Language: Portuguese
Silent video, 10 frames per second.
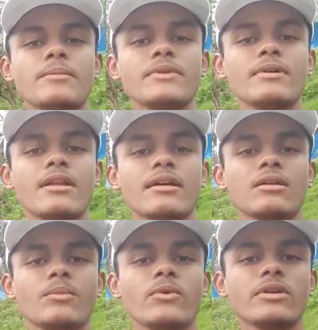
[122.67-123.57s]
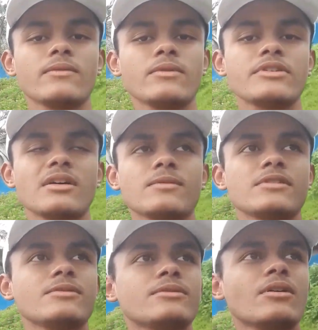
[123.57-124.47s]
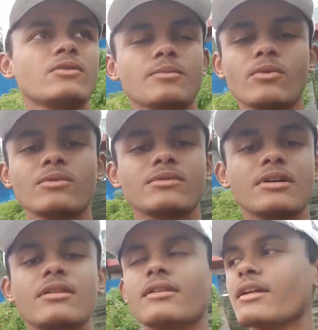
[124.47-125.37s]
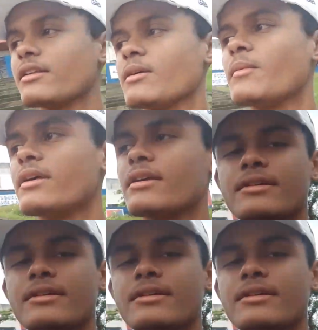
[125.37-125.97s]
pendurar ela aqui um pouquinho, vou deixar você escutar uns pouco do canto dela também.